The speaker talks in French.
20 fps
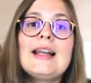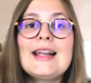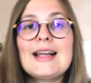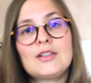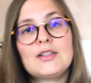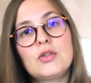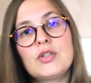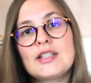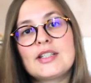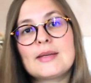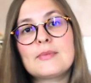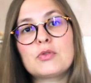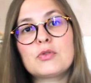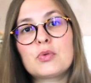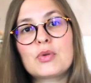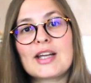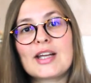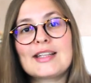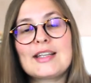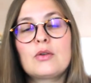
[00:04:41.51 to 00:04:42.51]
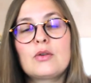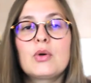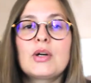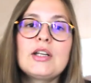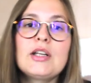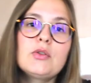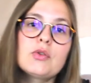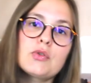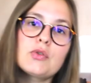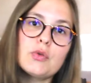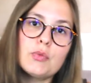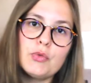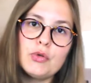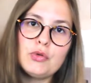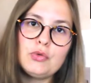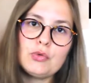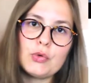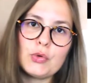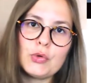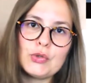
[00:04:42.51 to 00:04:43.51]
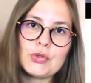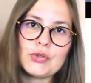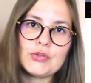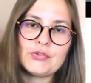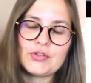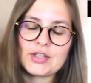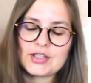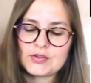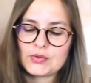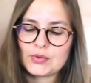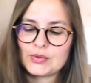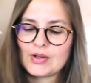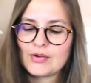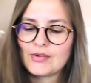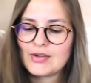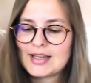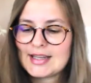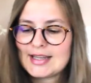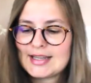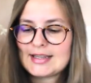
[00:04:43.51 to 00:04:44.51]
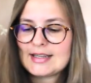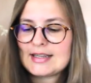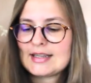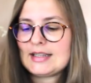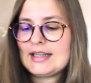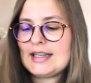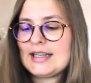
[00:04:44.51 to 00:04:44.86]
la deuxième sous-catégorie de ce menu automne frissonnant est